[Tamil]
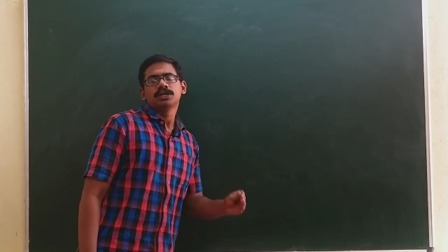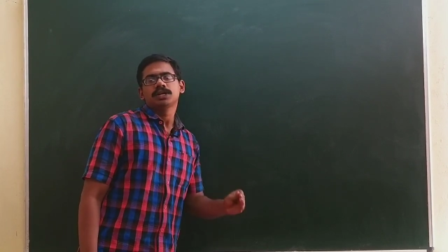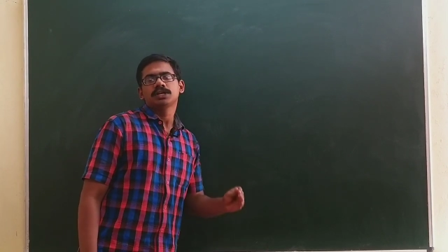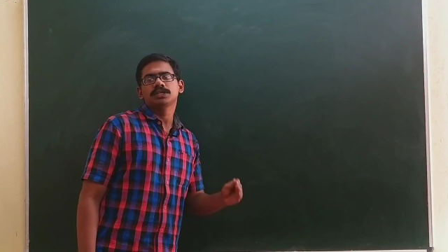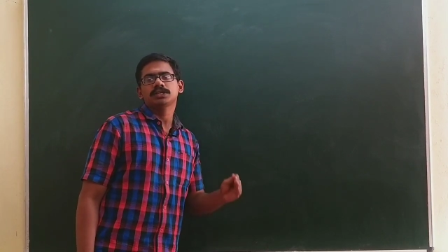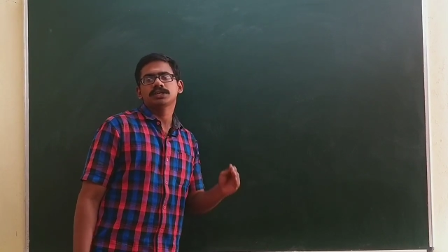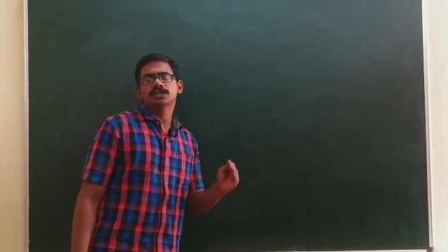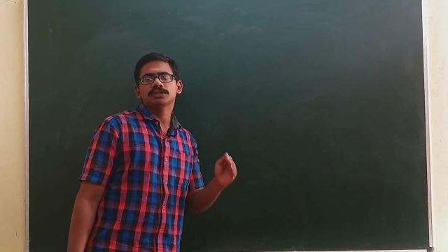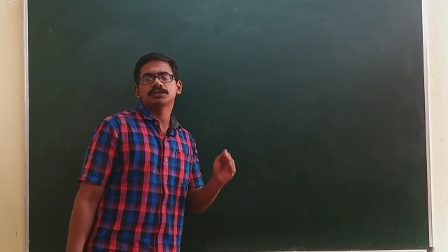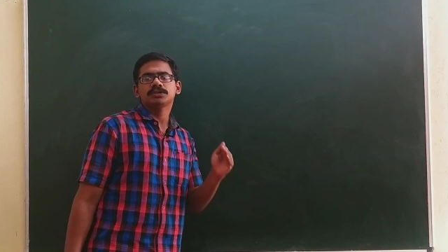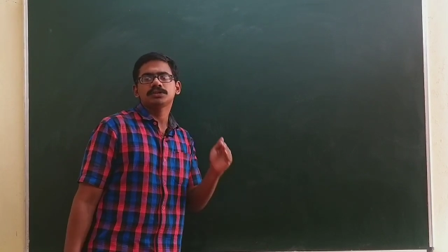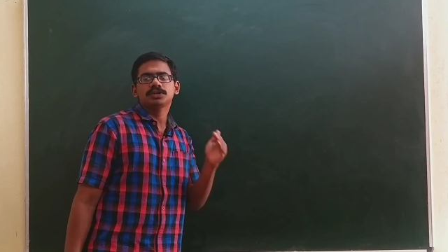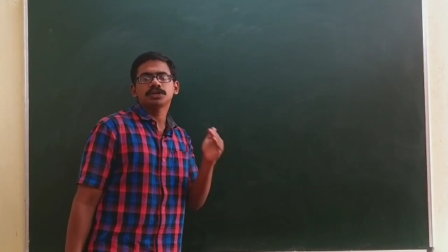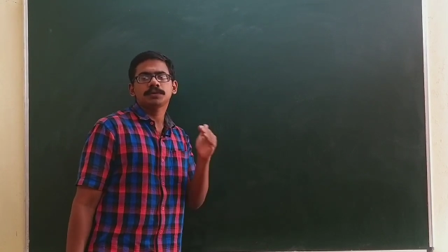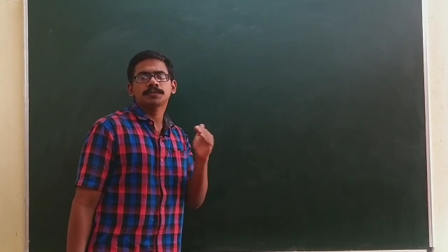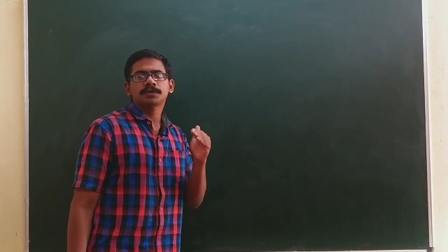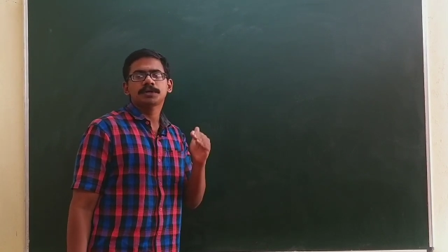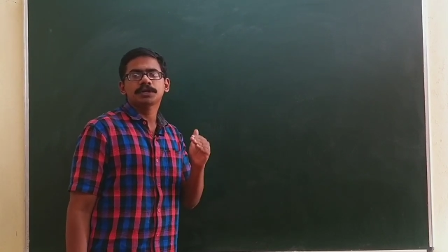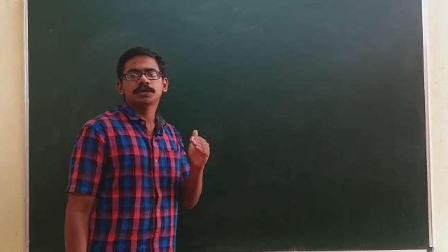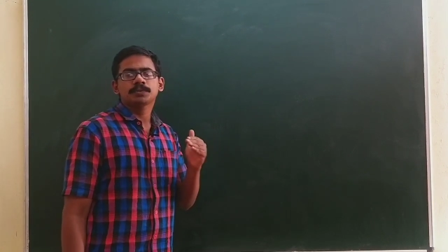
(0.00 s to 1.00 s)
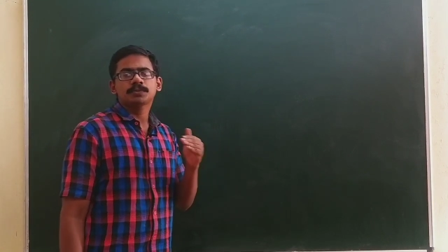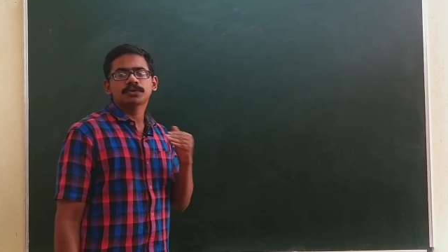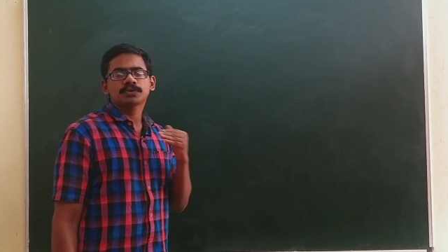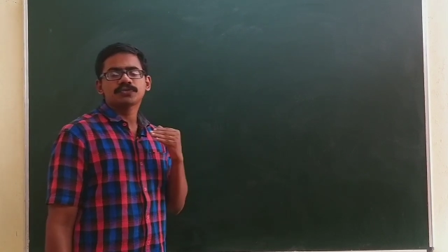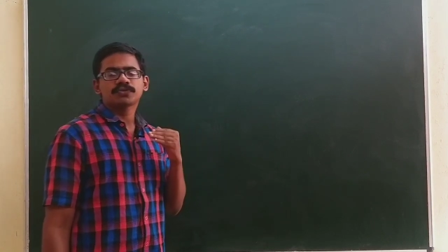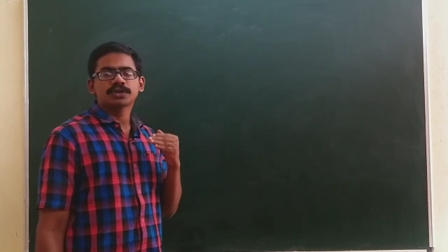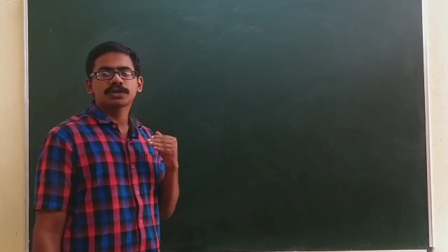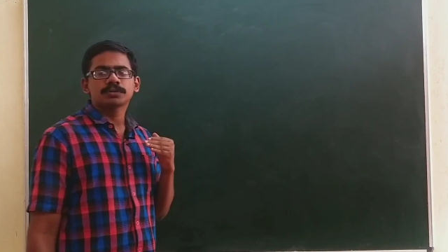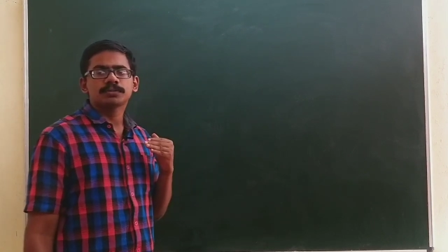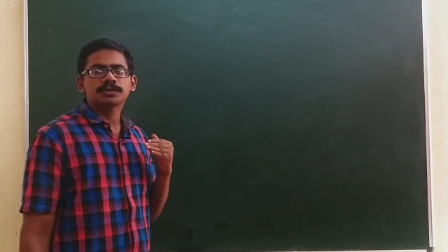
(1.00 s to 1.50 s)
அதுக்கடுத்து இன்றைக்கி படிக்க
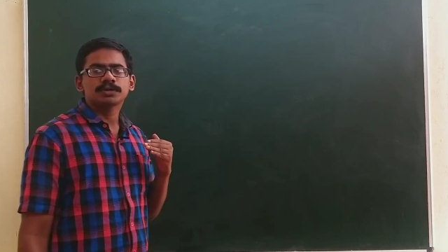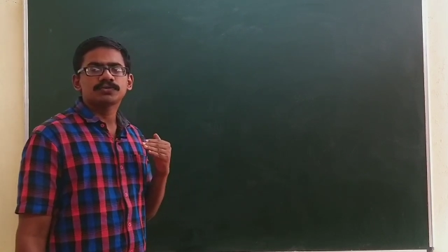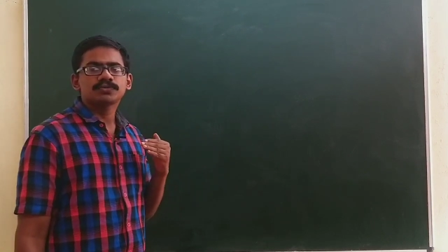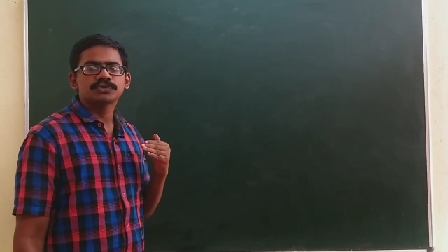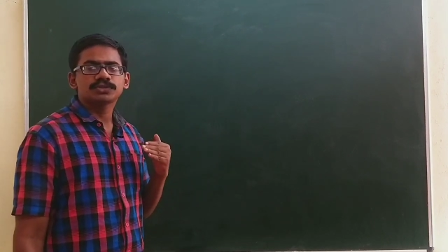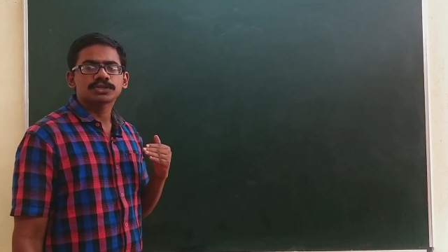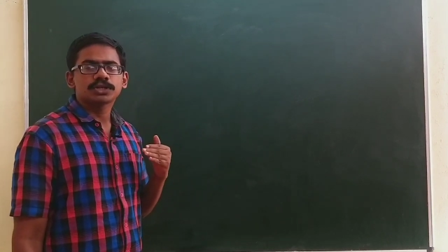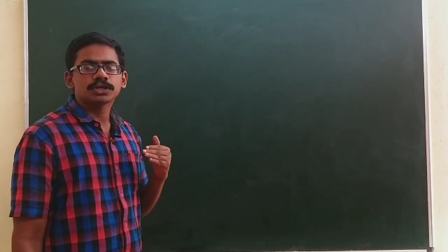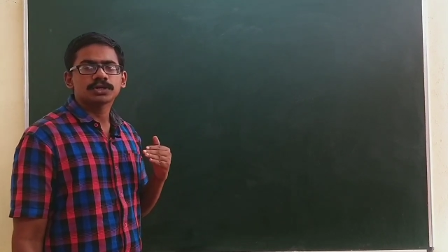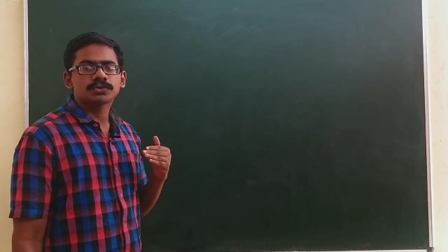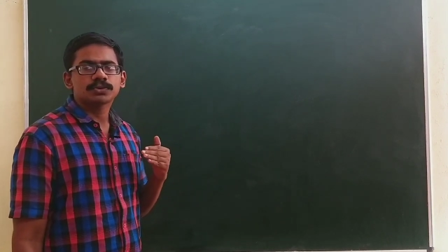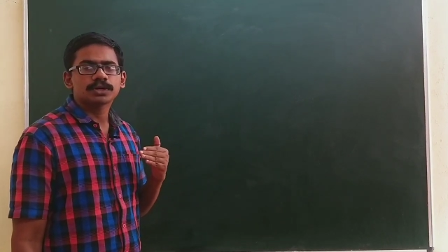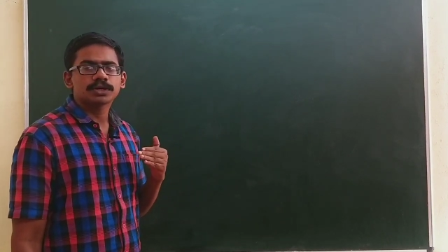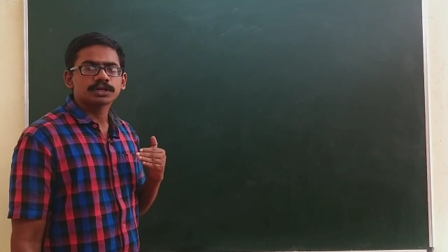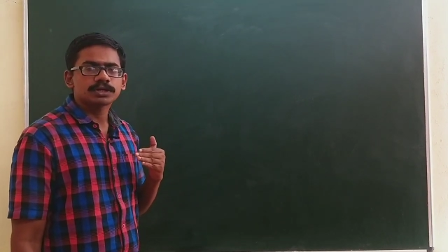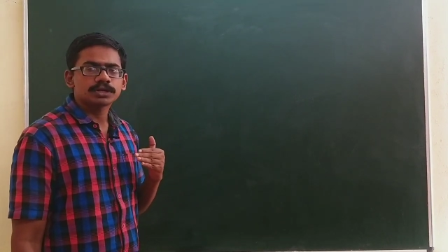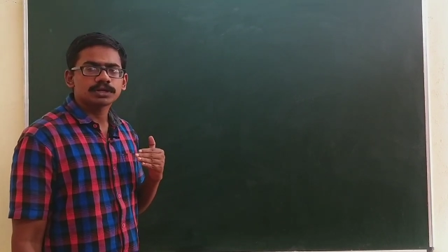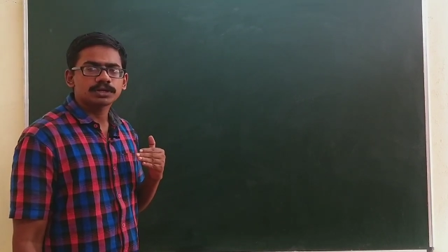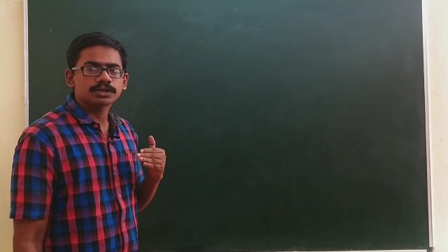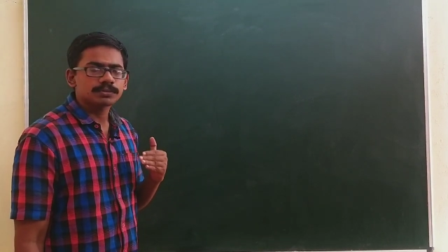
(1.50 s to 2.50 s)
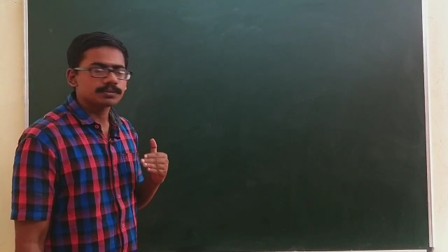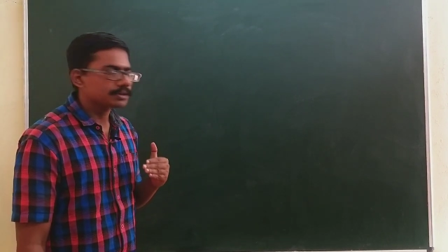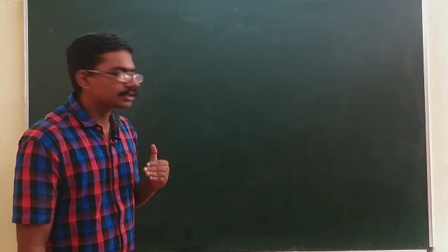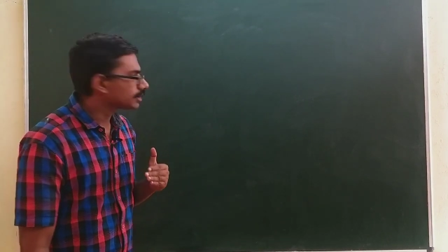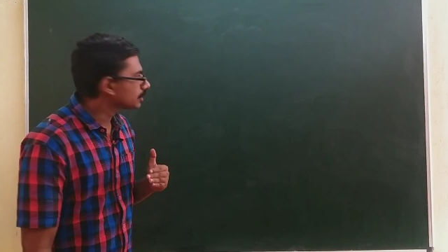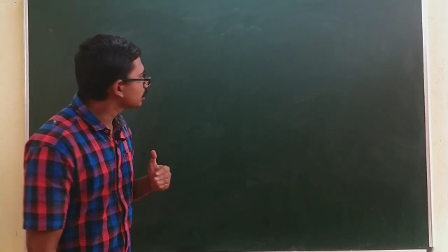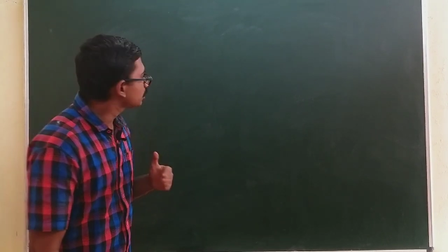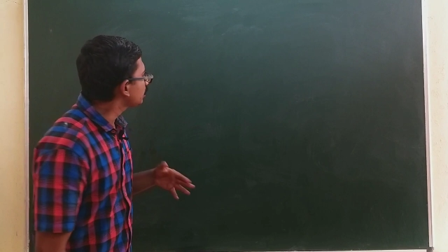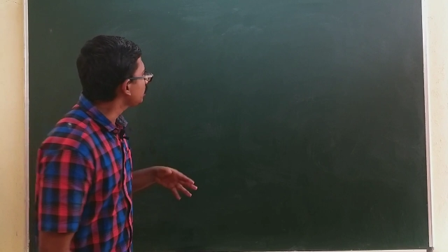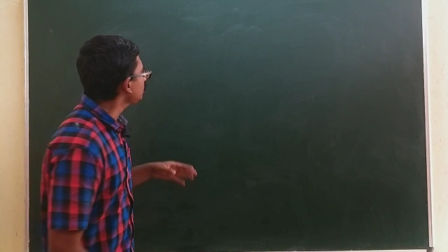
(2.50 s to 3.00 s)
போகிற ஃபண்டமெண்டல் ஃபிசிக்கல் குவான்டிட்டி என்னென்னு
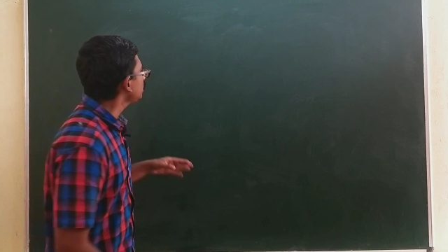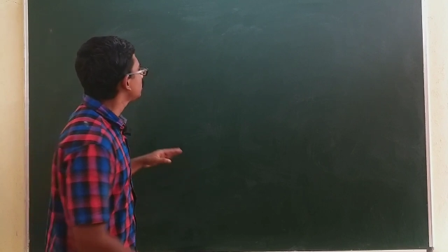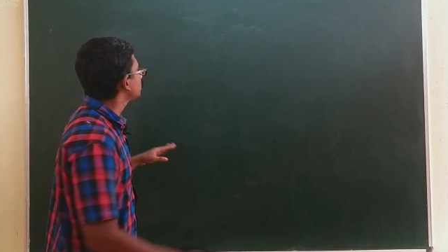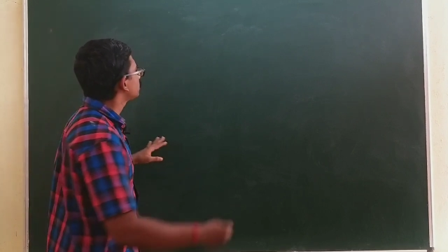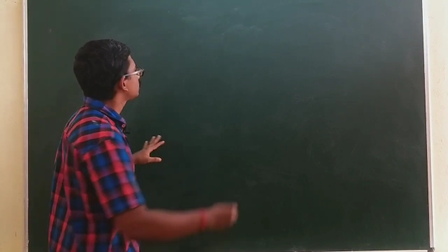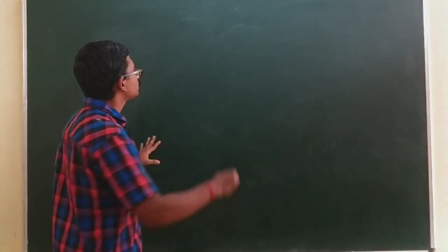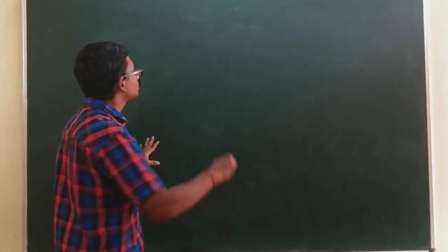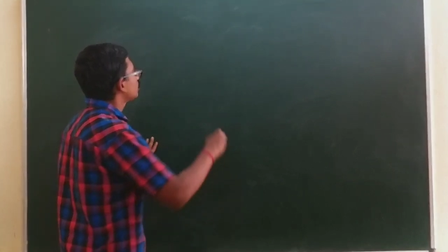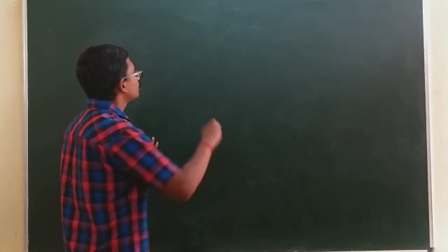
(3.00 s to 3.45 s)
பார்த்தீங்கன்னா இட் இஸ்